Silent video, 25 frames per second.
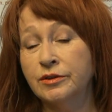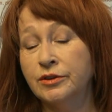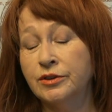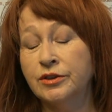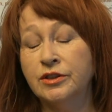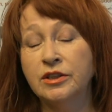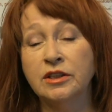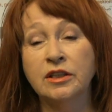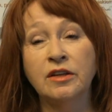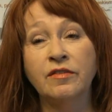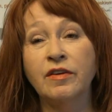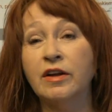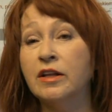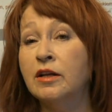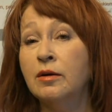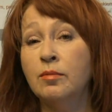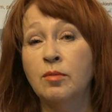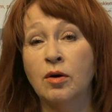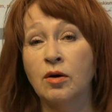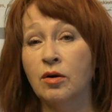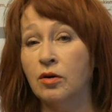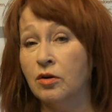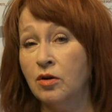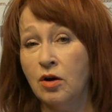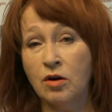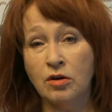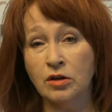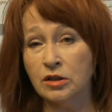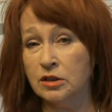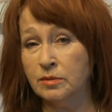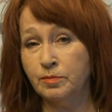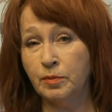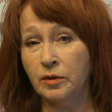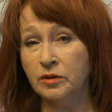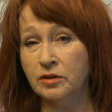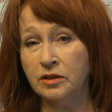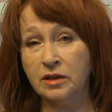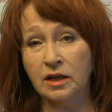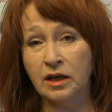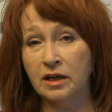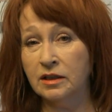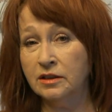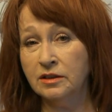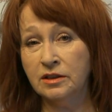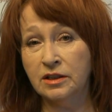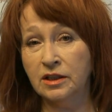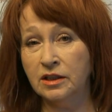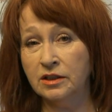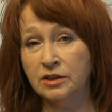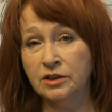gdzie nie wiadomo kogo
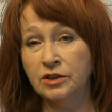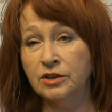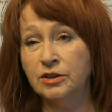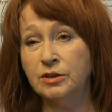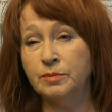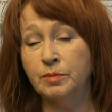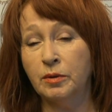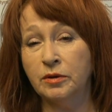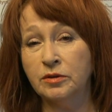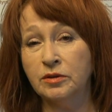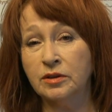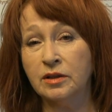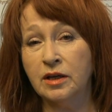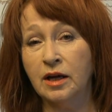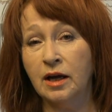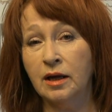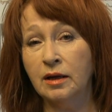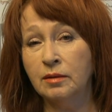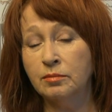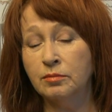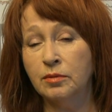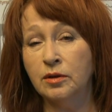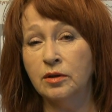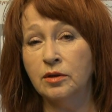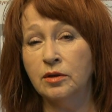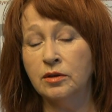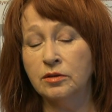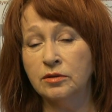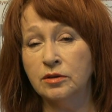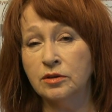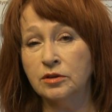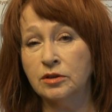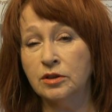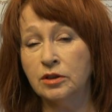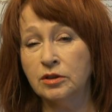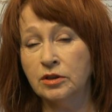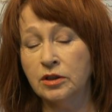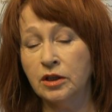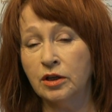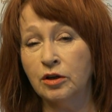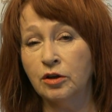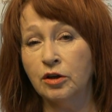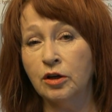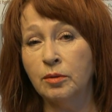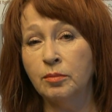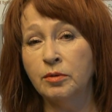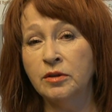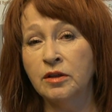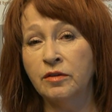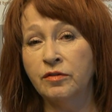spotka i kiedy spotka, bo te
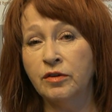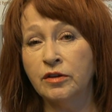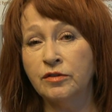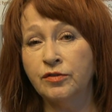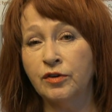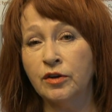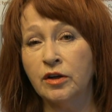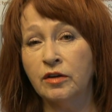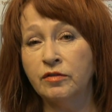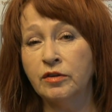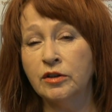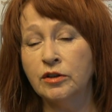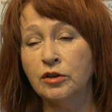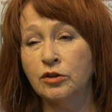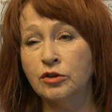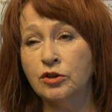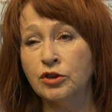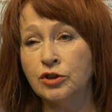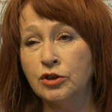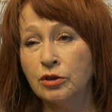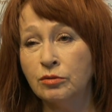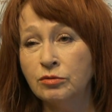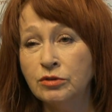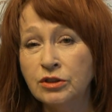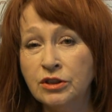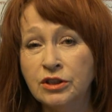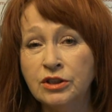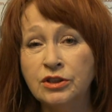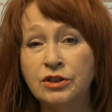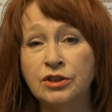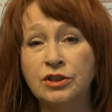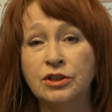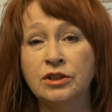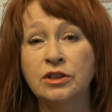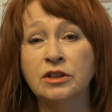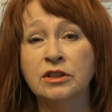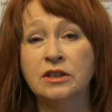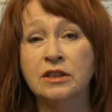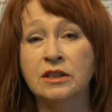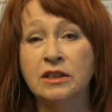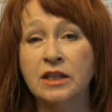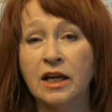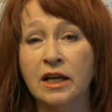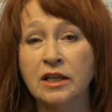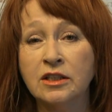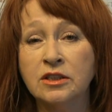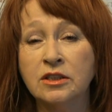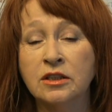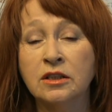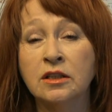choroby nowotworowe dotyczą i dzieci, i
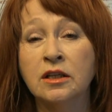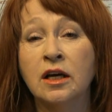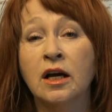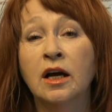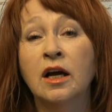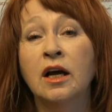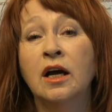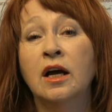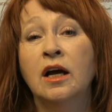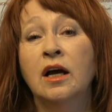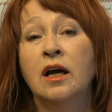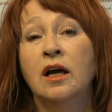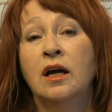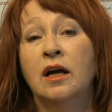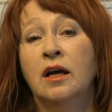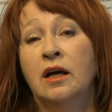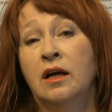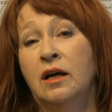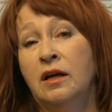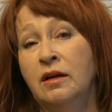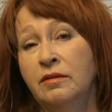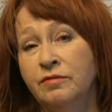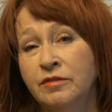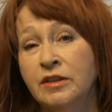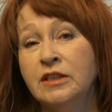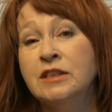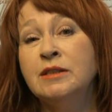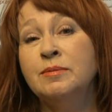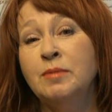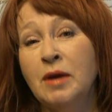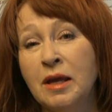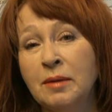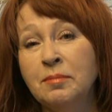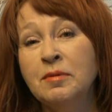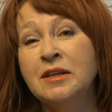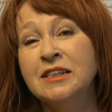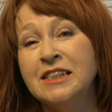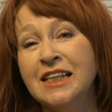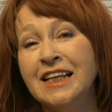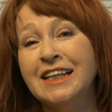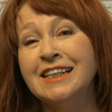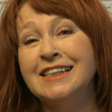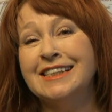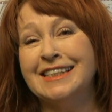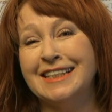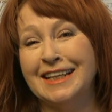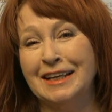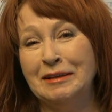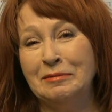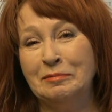starszych. Więc miejmy
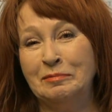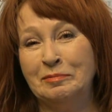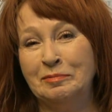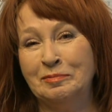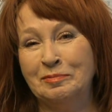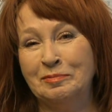serce.